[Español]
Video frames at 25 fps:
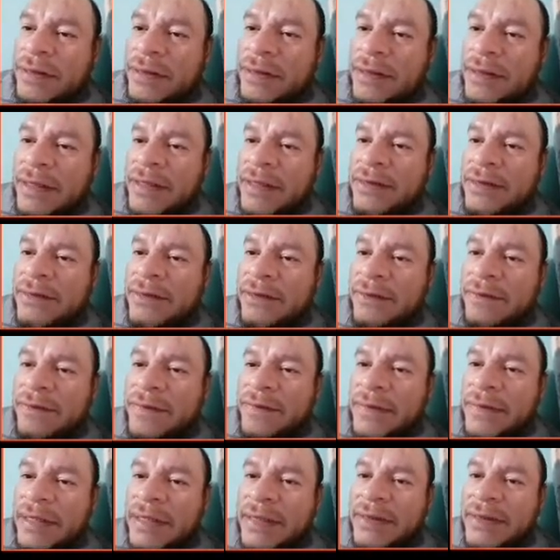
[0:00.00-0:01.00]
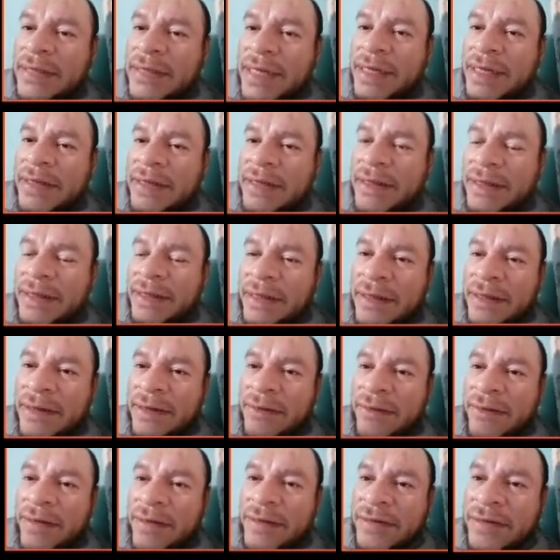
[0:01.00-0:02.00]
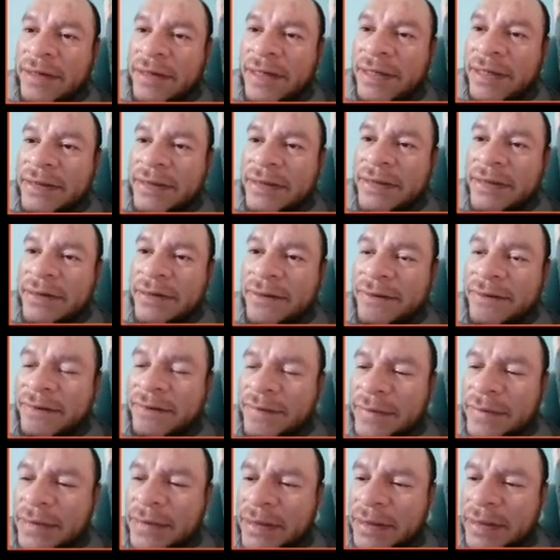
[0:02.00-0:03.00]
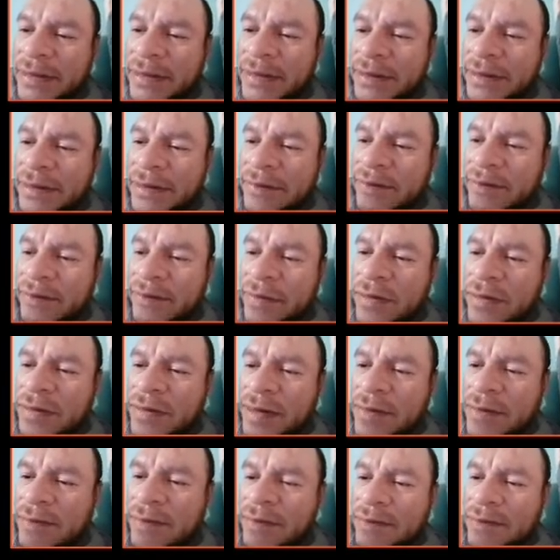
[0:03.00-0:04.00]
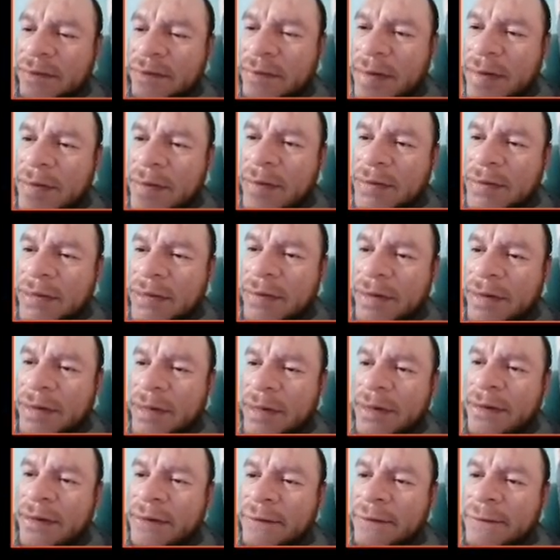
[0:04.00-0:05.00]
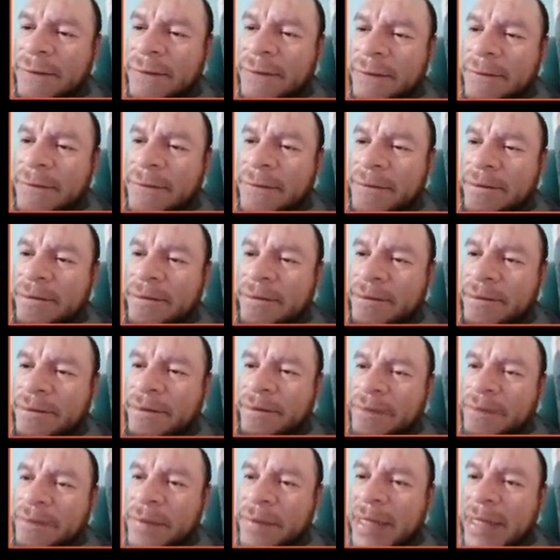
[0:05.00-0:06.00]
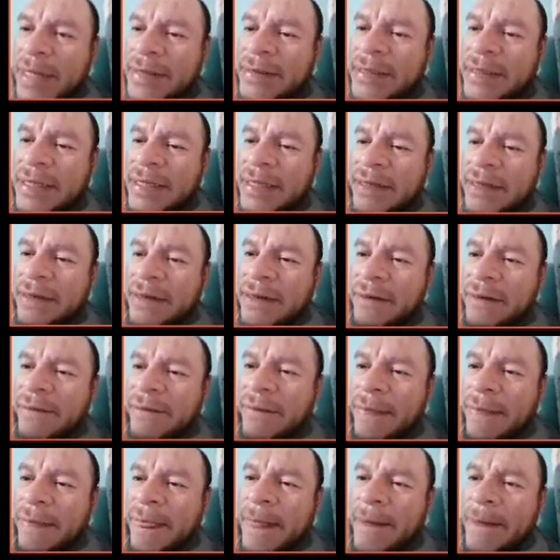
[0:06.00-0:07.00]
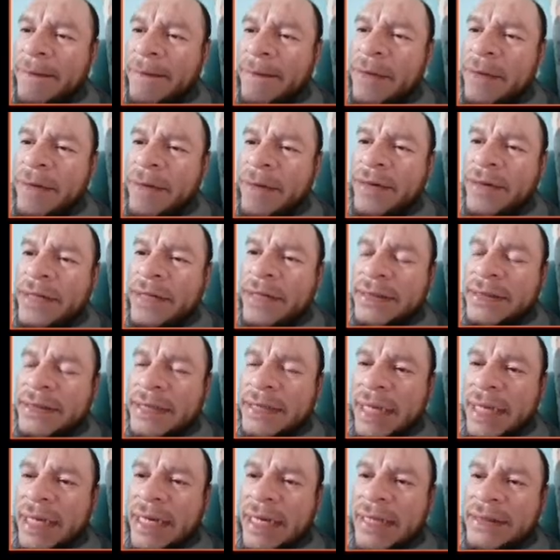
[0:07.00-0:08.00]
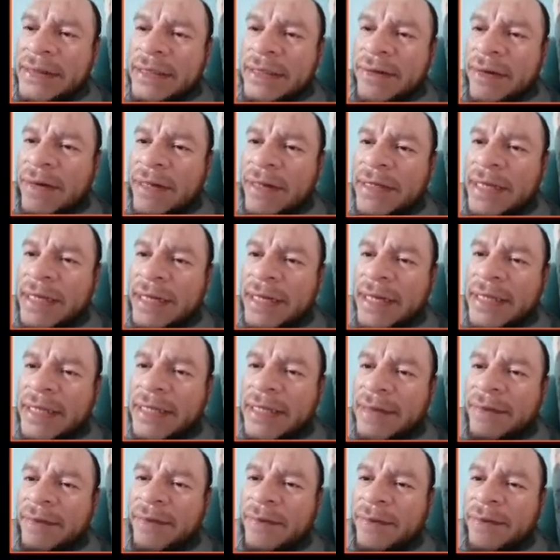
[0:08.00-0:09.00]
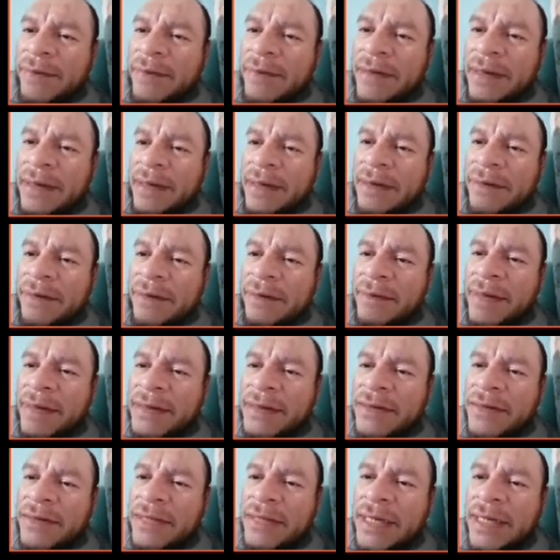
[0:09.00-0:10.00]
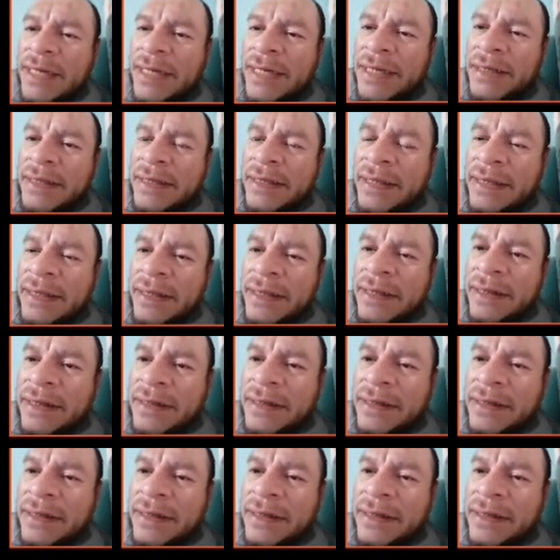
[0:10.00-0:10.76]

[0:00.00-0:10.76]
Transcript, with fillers: ¿Listo? Ya está. Nuestro ejercicio. Muy bien, vamos a ver. El siguiente. Número 3. L es igual tangente eh, más cotangente